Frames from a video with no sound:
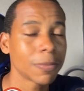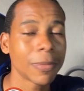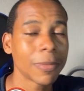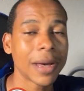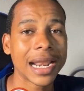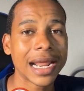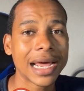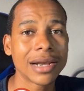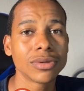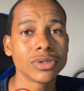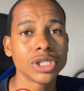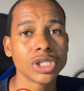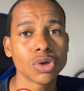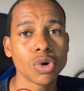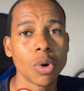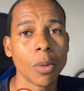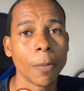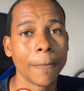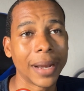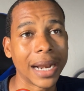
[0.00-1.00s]
pararam de
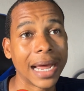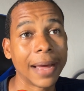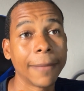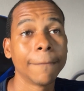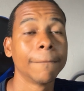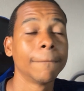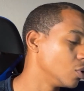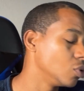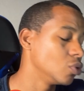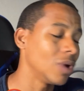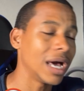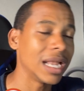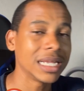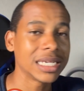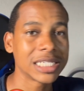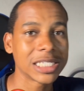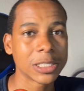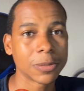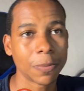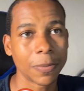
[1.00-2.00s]
comprar no
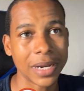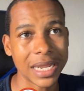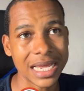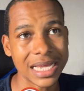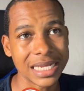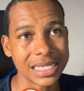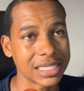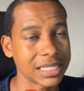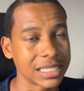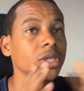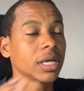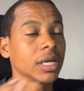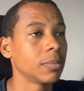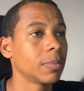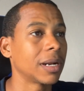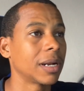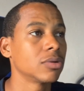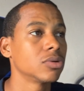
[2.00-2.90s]
AliExpress. Tá aqui para